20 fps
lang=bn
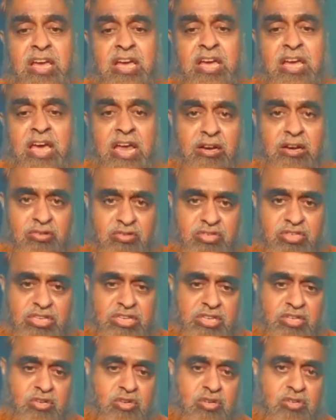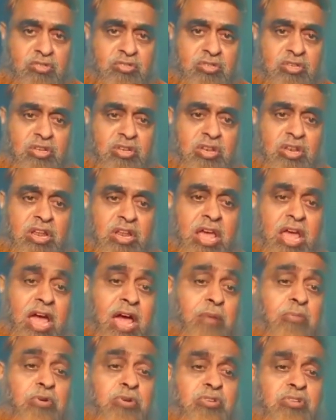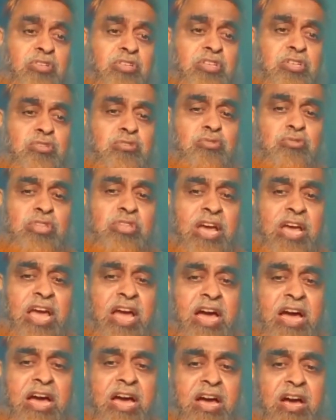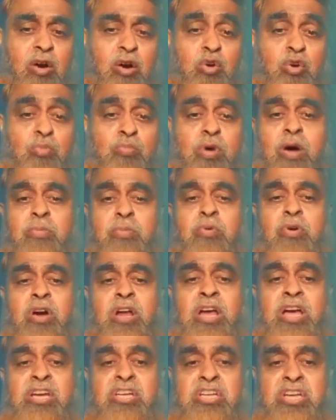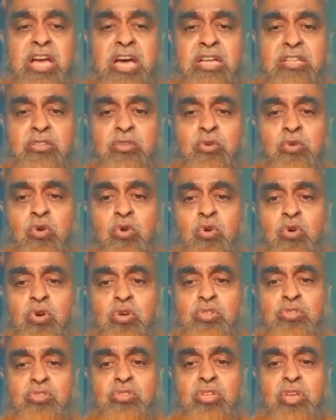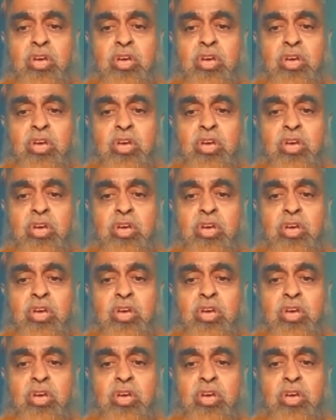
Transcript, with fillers: হ্যালোসিনেশন এমন কিছু দেখা অনুভব করা স্বাদ গ্রহণ